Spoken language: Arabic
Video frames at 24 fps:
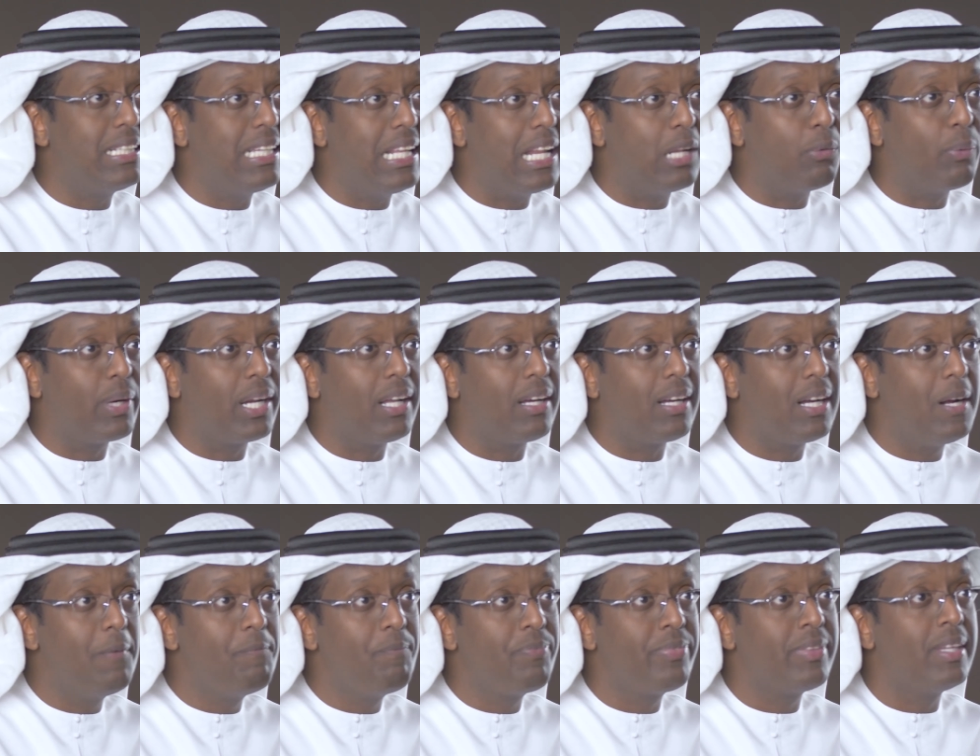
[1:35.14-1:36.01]
إلى
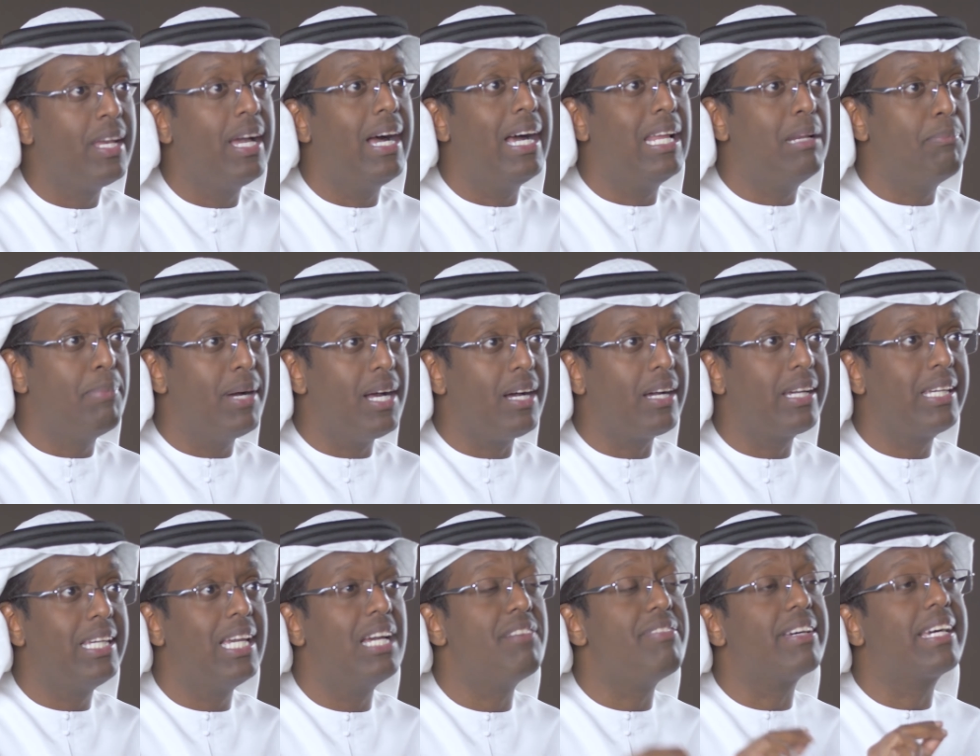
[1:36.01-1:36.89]
الورقة
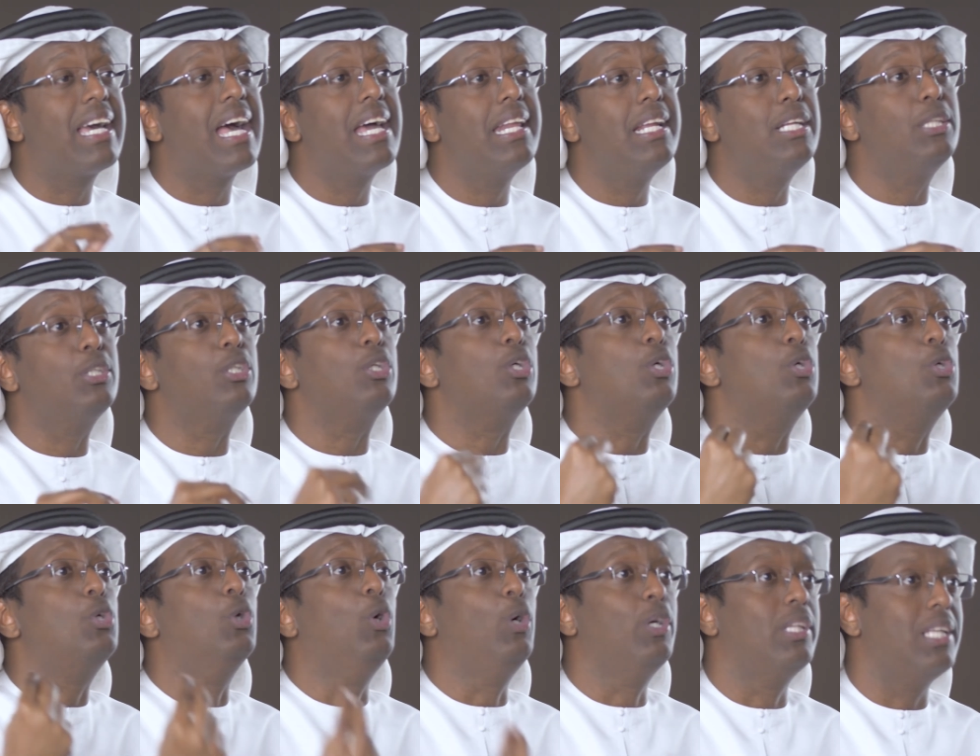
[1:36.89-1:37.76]
الباقية فكانت
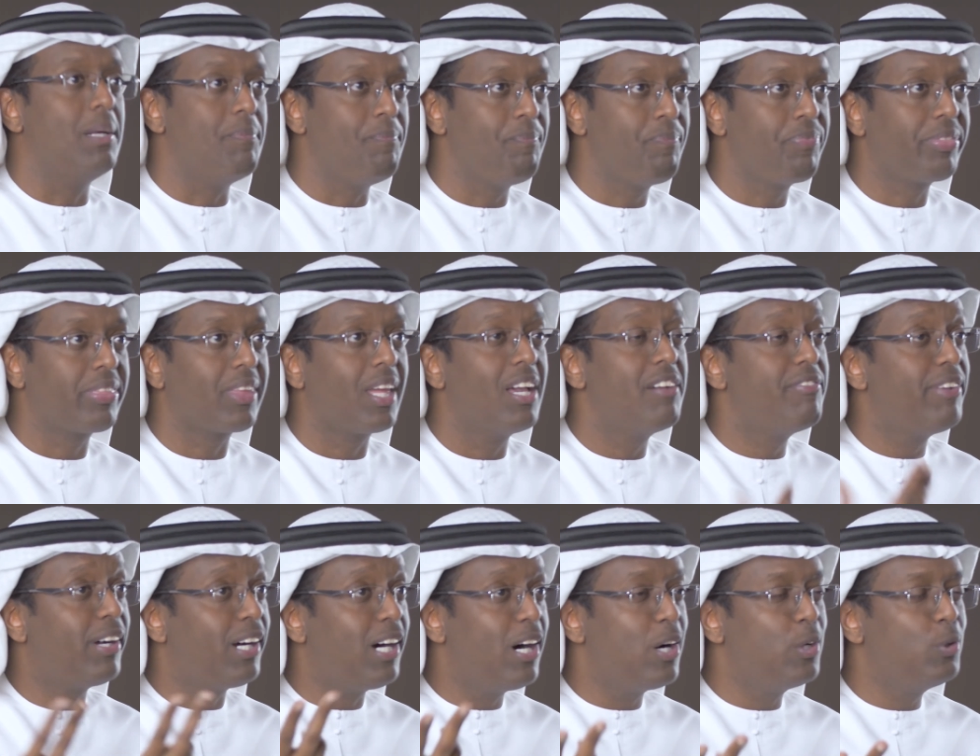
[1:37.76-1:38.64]
يعدم
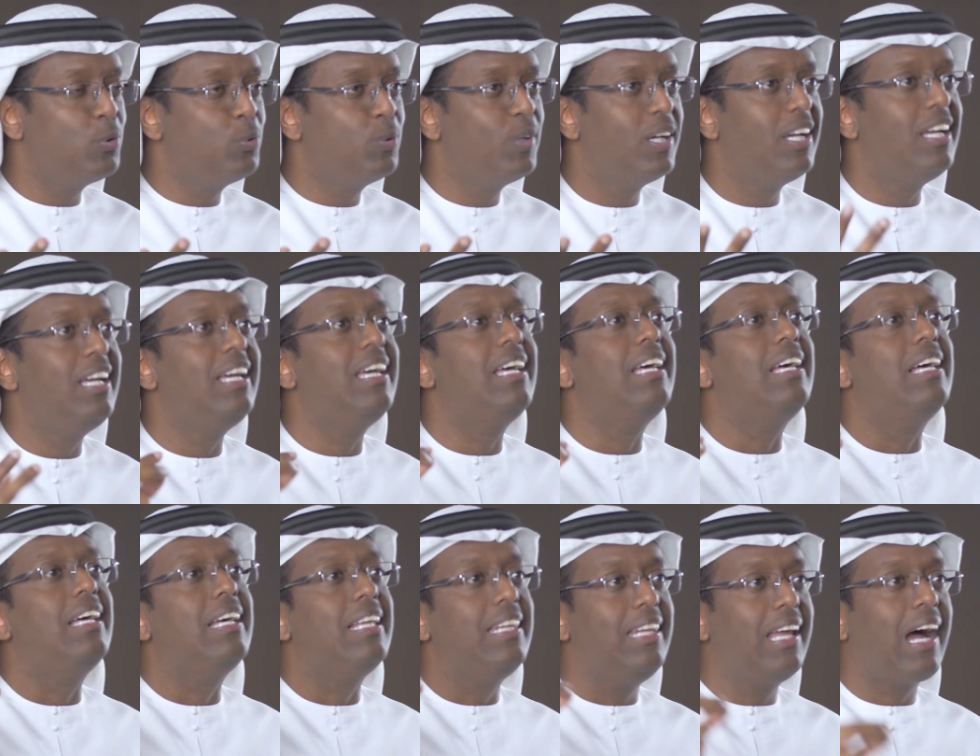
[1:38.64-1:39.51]
فقالوا
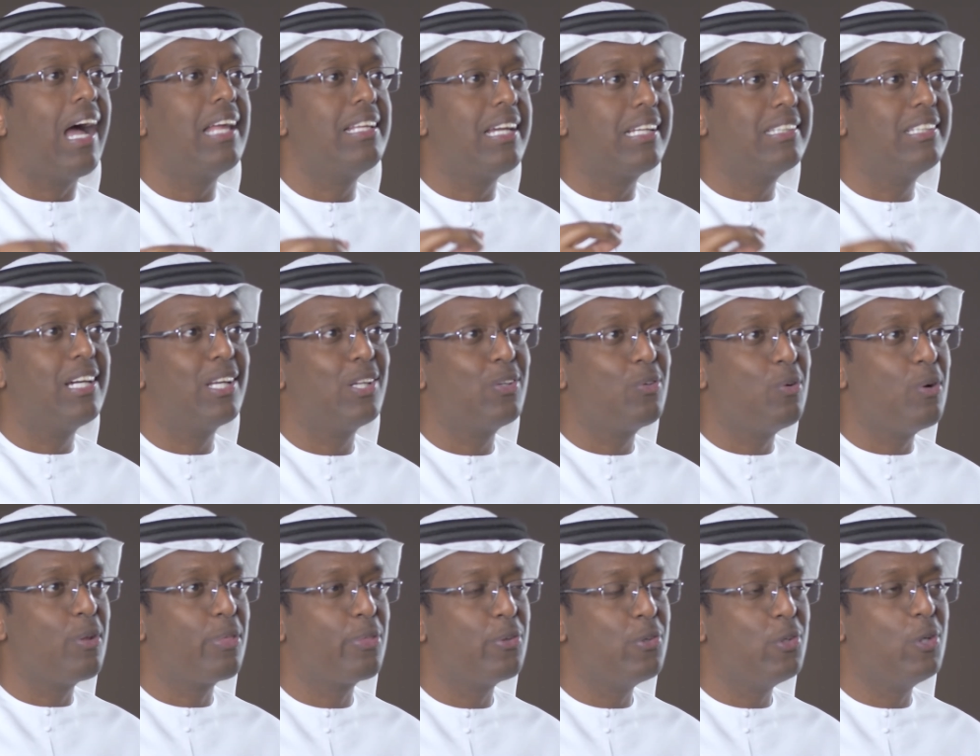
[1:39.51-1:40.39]
لقد اختار
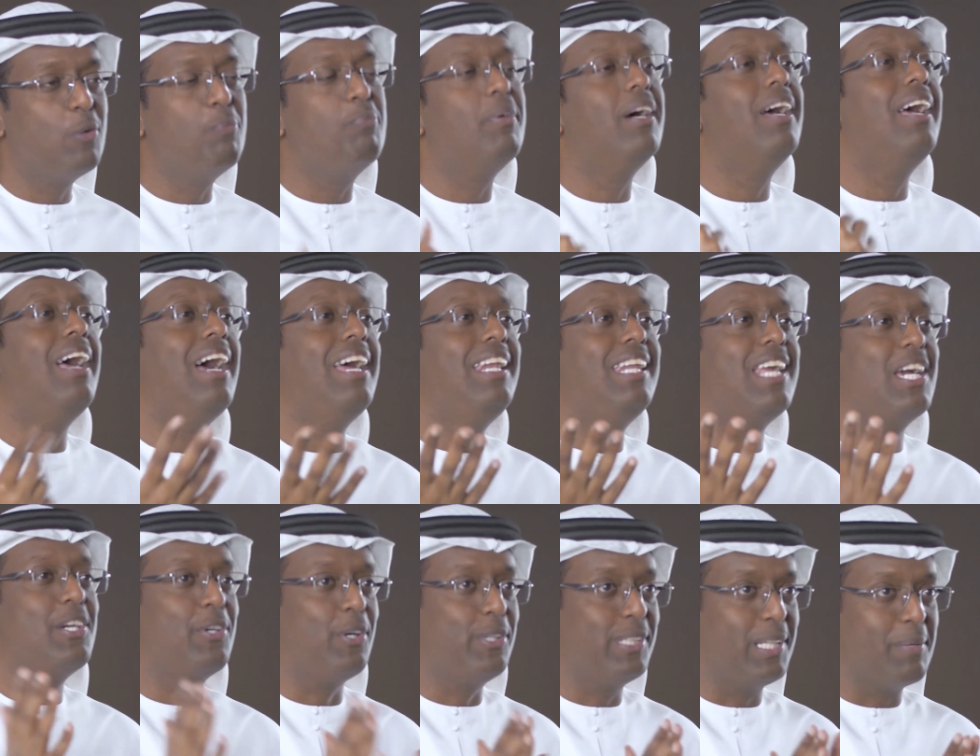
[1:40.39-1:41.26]
كلثوم ألا
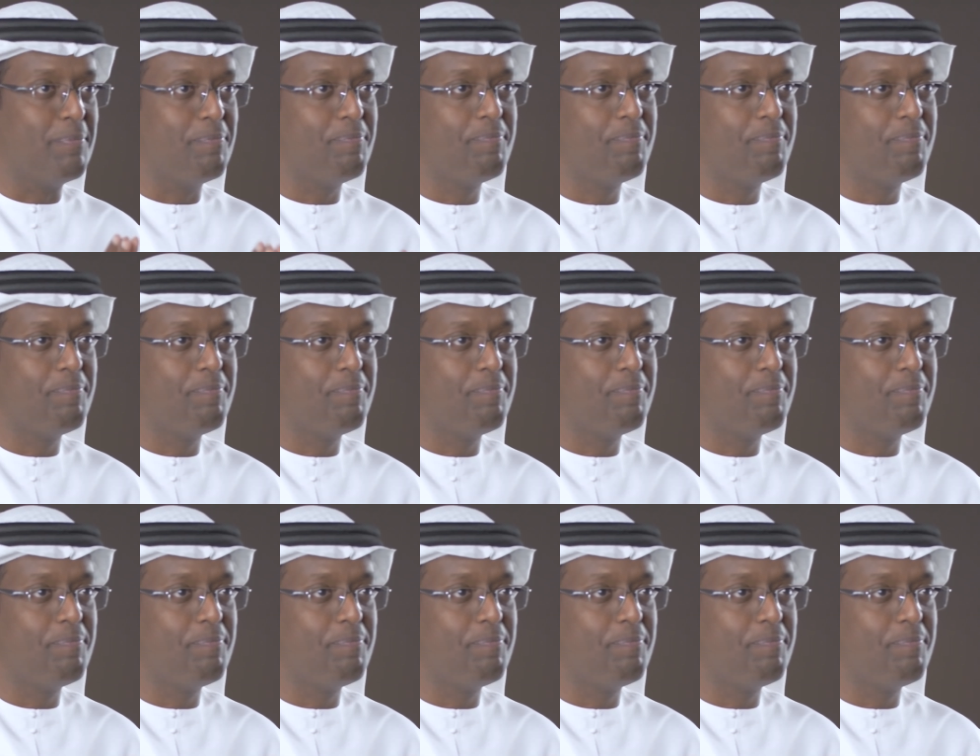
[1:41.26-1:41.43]
يعدم